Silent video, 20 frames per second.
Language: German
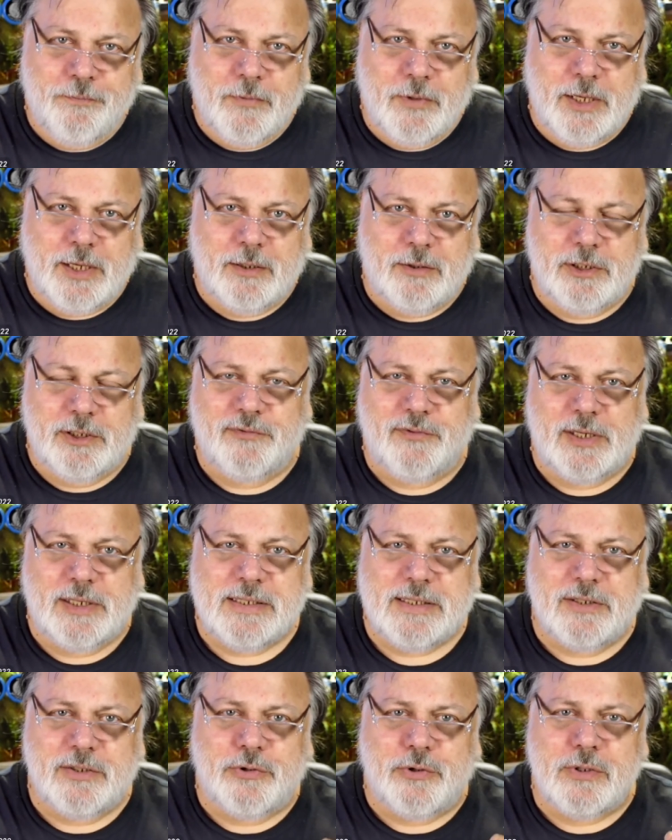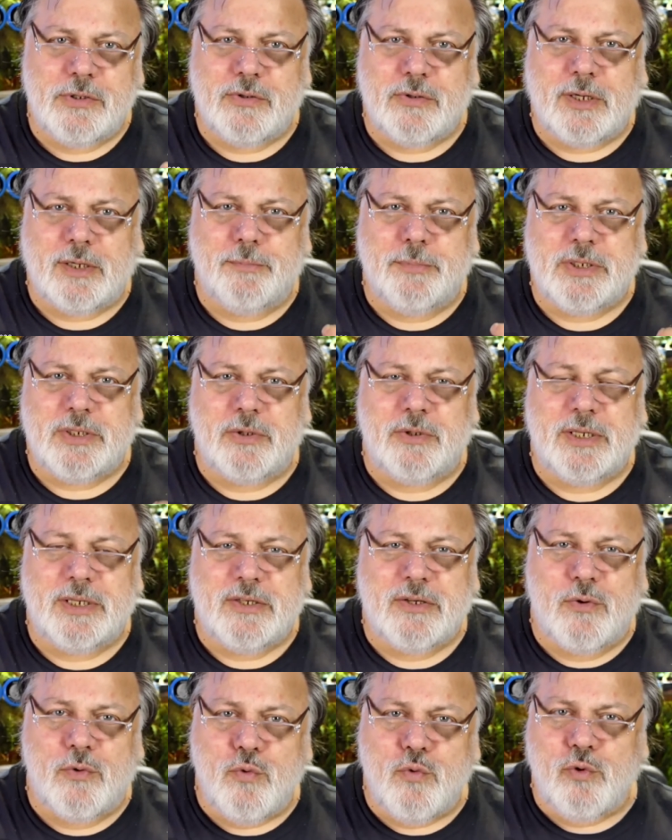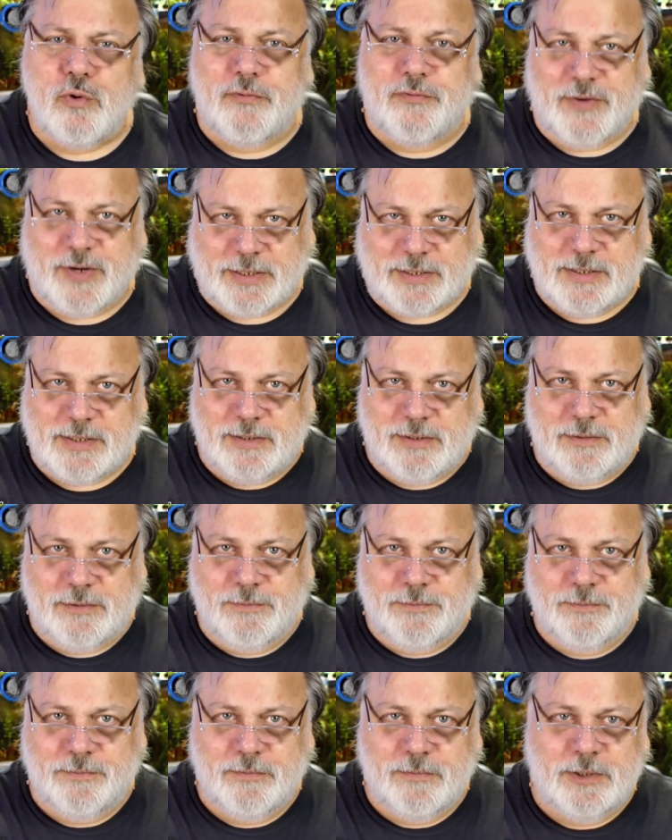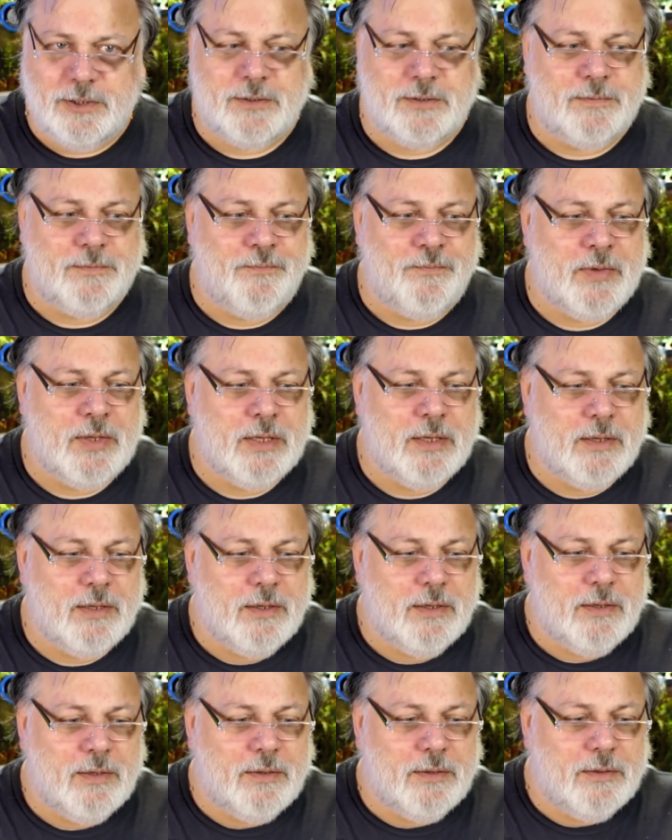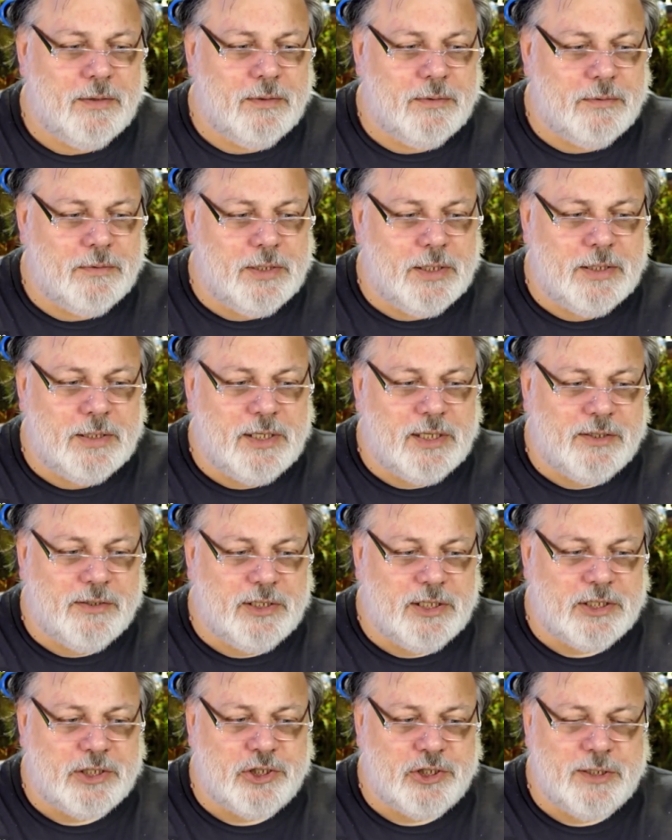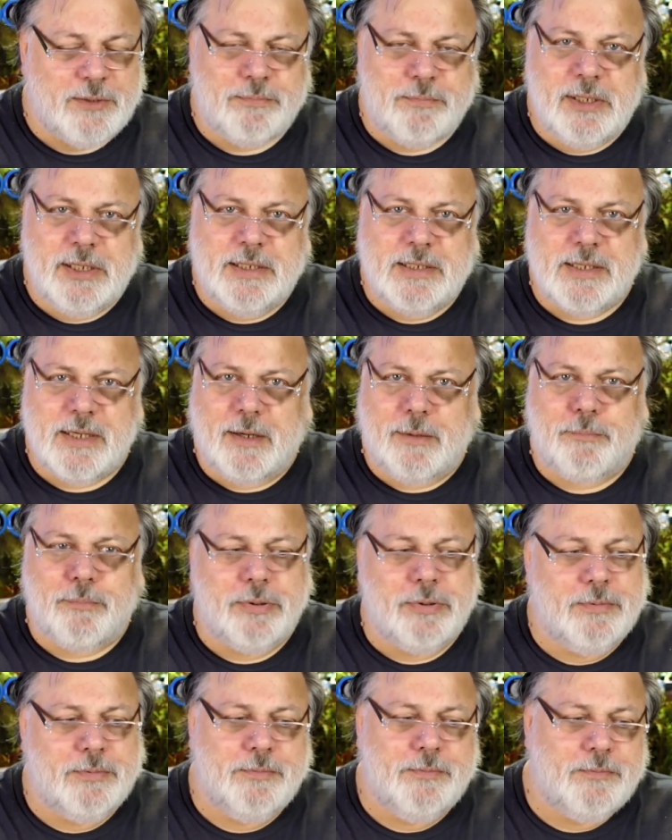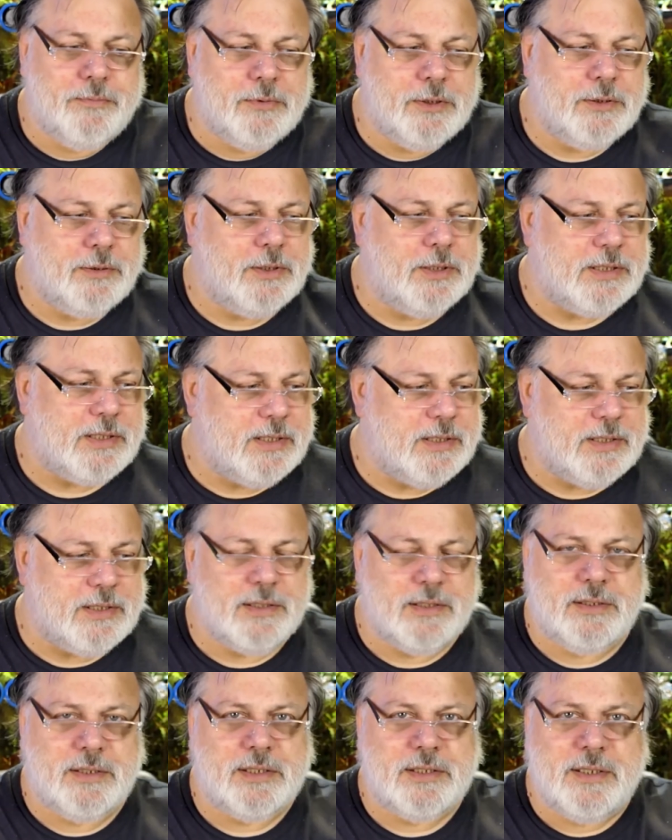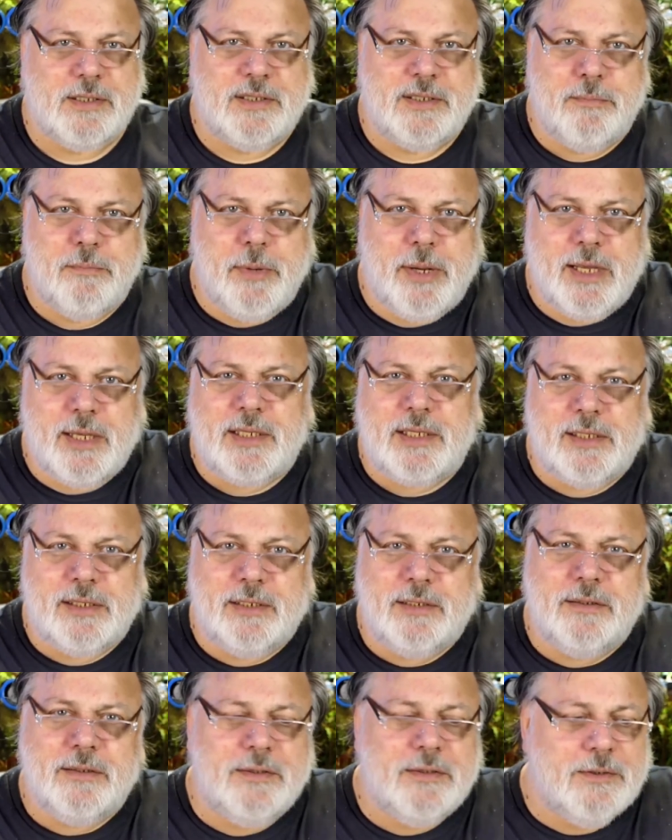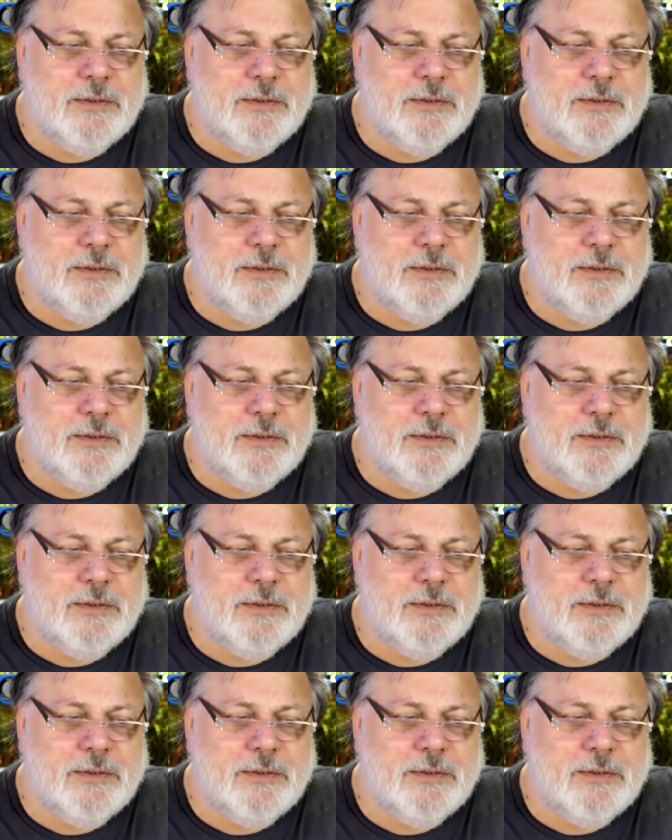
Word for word: Ja, und die Pflanzen können sogar besonders gut wachsen. Ne? Na, da, da, stirbt nichts ab. Ne? Das, ist, das ist ein Märchen.